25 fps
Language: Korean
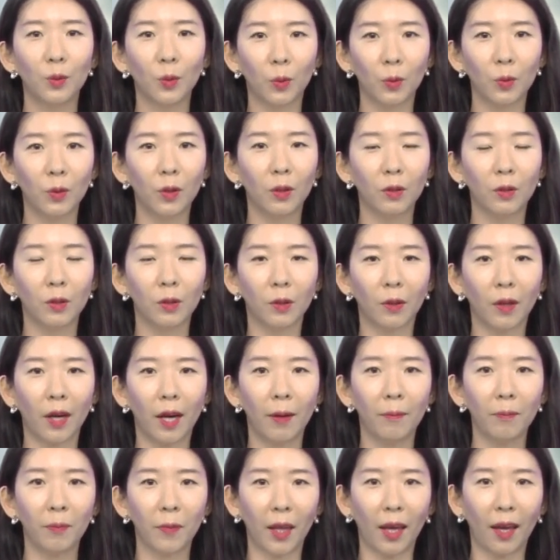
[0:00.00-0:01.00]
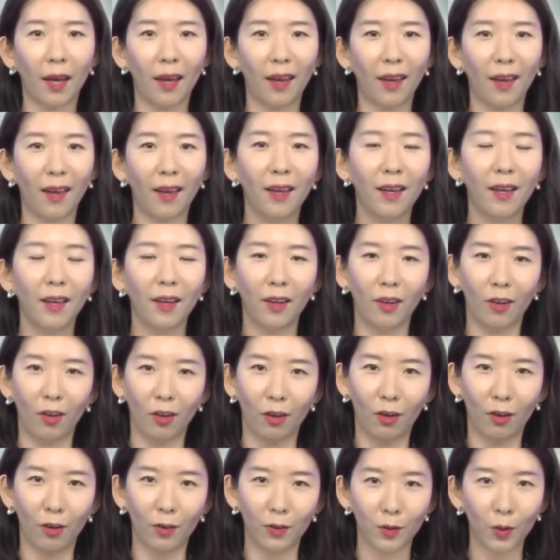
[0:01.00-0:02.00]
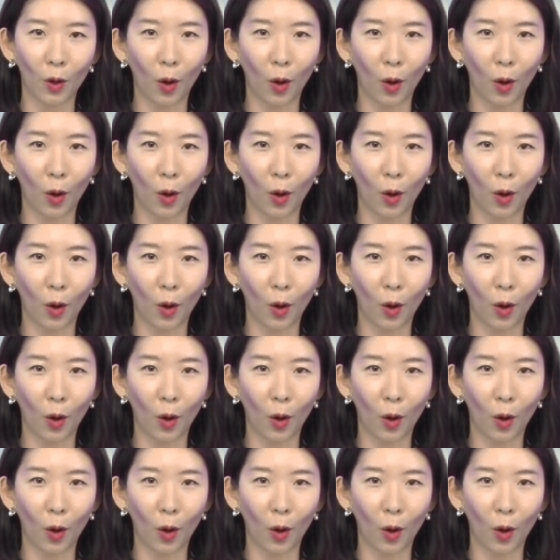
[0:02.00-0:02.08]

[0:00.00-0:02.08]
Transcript: 동료들과 함께 어,